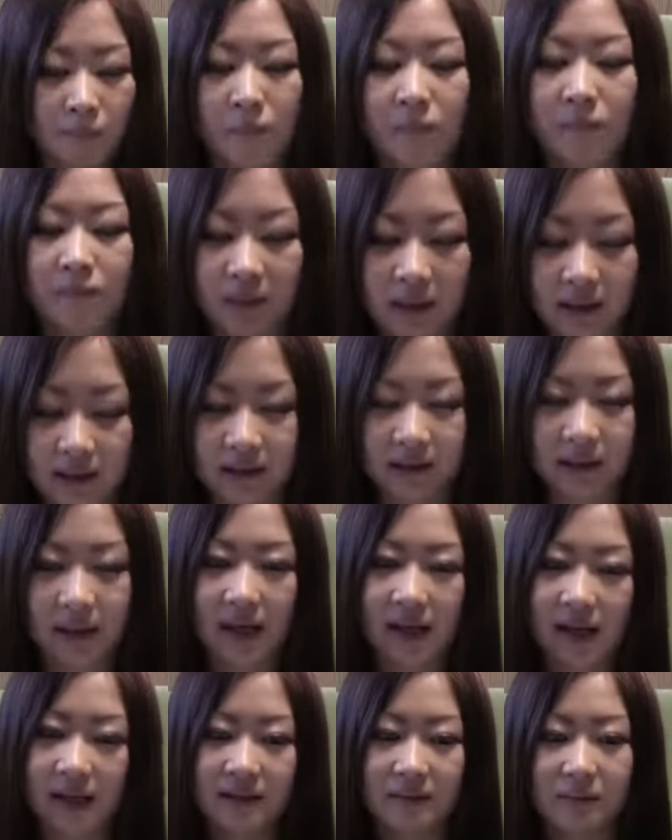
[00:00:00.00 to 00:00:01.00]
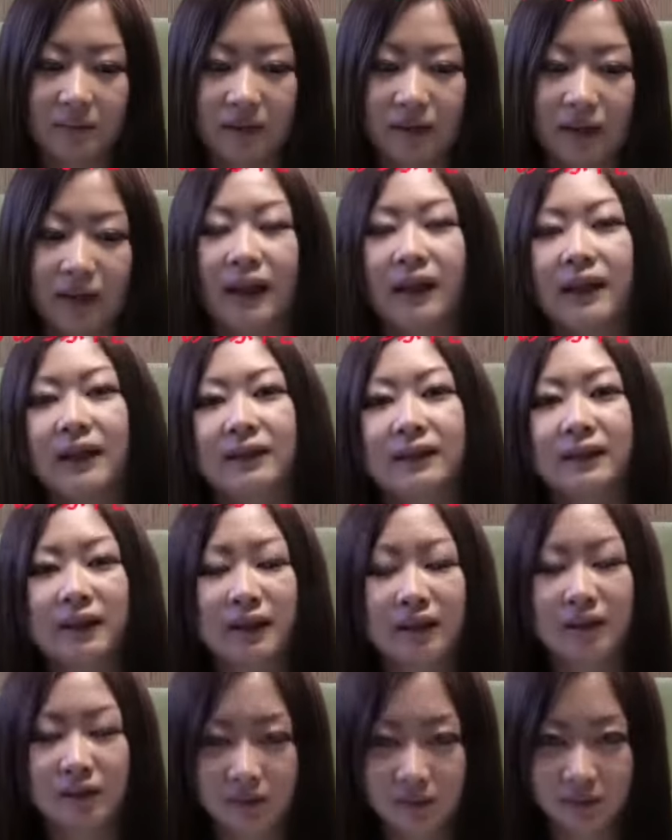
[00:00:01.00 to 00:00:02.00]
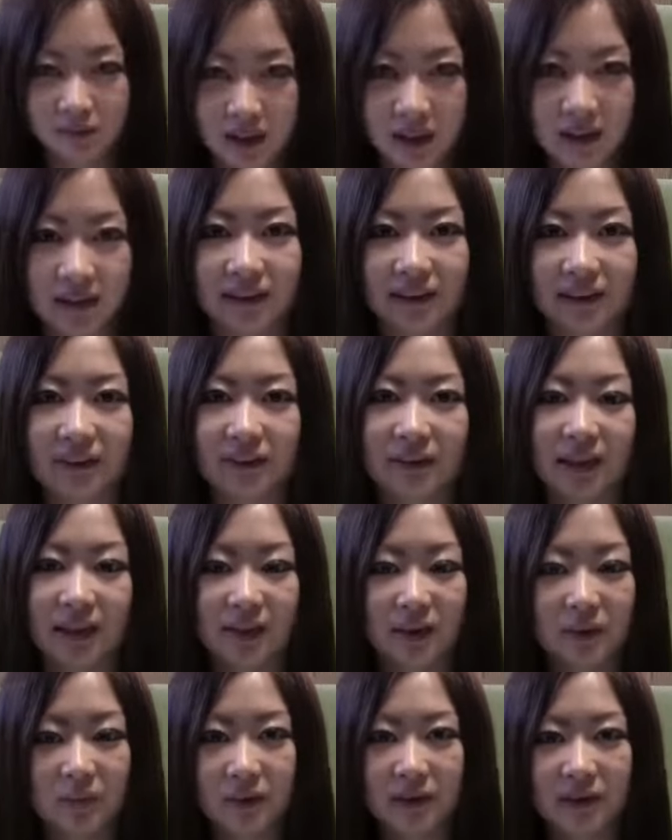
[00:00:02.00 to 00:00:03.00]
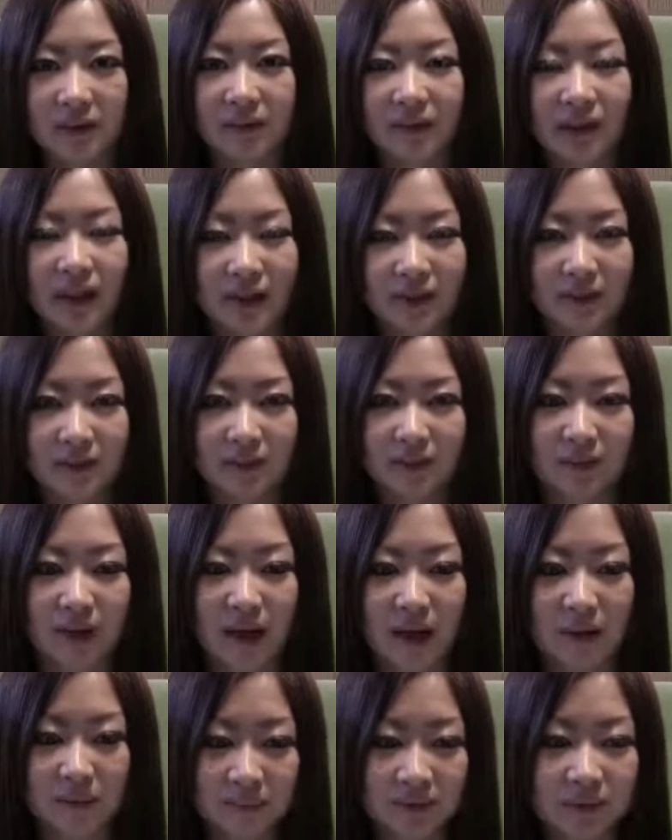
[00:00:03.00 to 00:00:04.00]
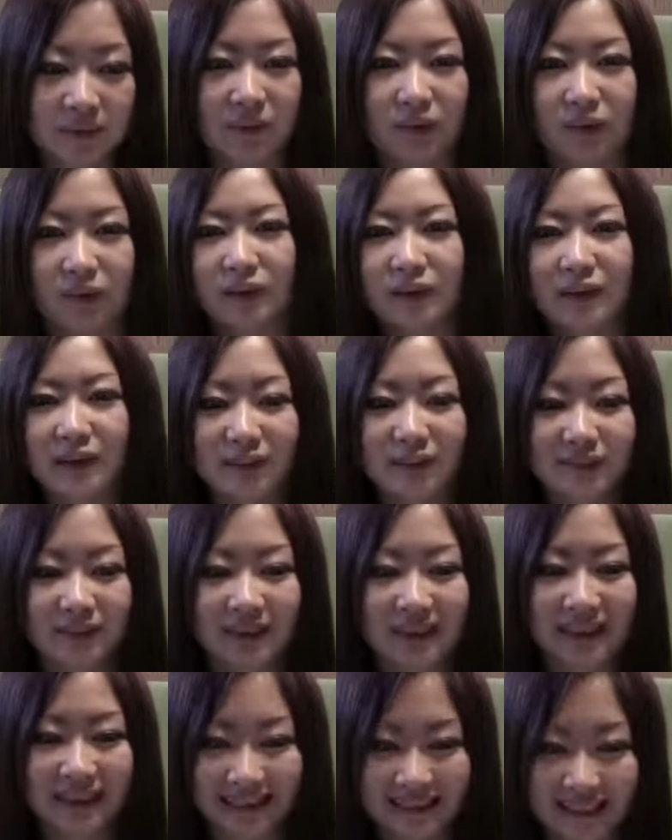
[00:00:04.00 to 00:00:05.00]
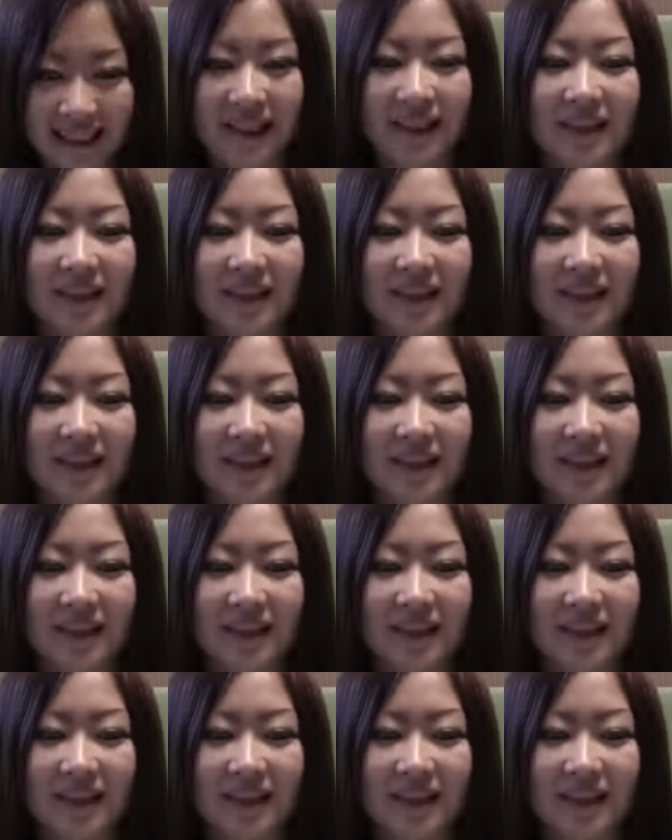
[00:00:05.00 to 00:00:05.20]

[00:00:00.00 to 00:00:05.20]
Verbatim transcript: はい、えー、今流れてた曲が千代ちゃんの「ミッドナイトドライブ」という曲でした